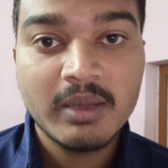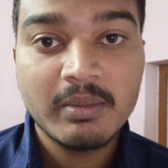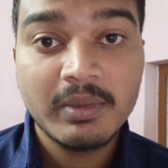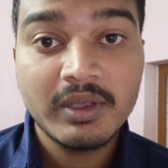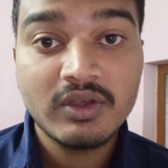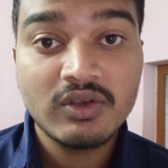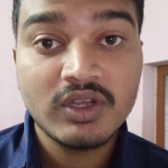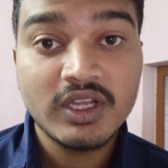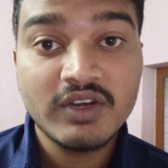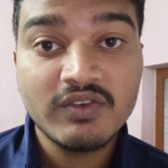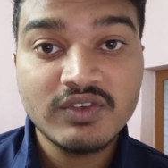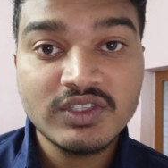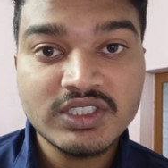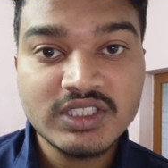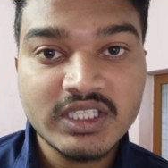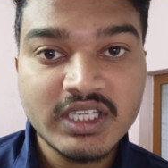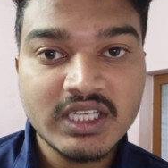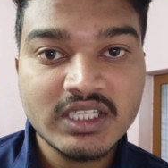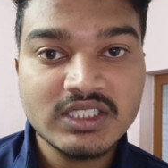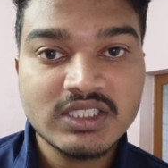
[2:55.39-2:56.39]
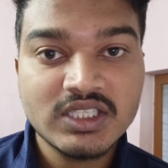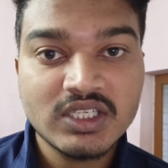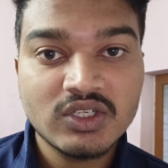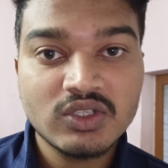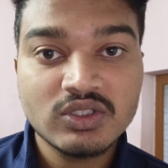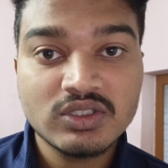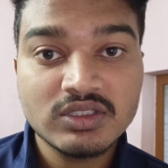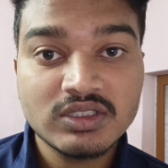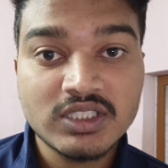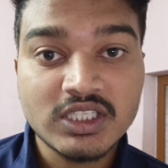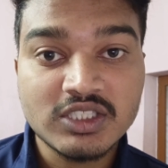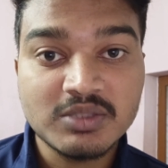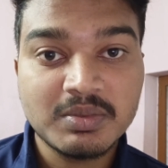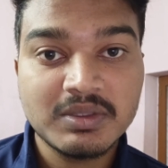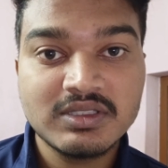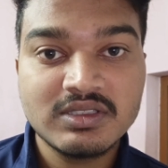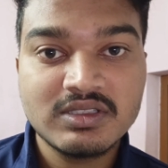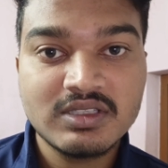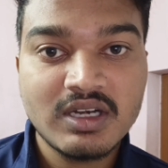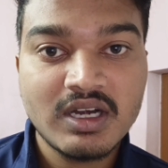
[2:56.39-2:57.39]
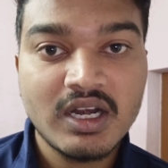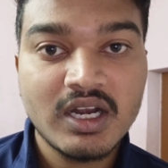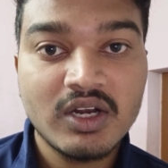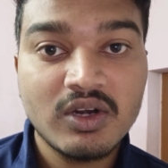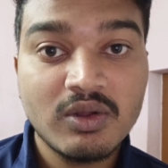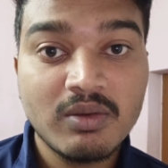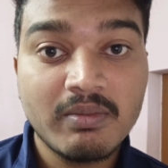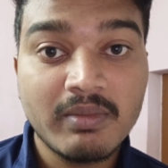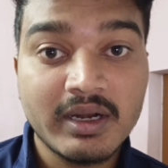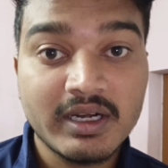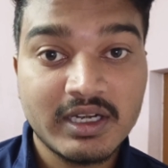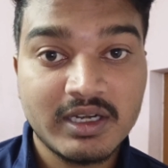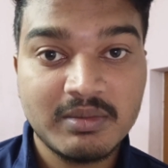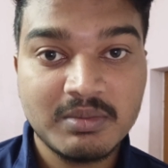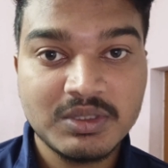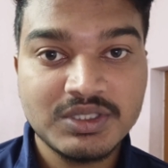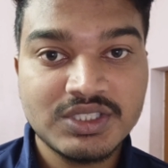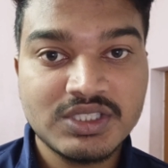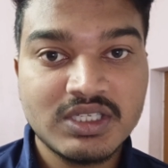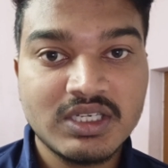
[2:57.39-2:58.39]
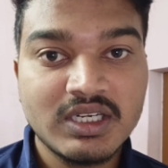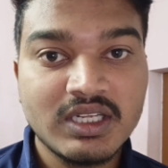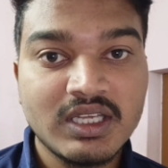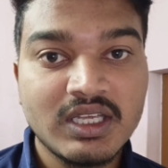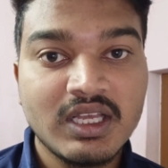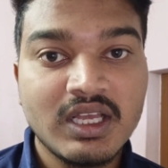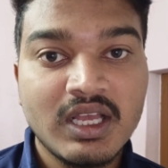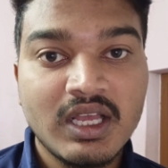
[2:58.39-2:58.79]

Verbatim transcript: మీకు ఇన్వెస్టిగేషన్ సస్పెన్స్ థ్రిల్లర్ మర్డర్ మిస్టరీ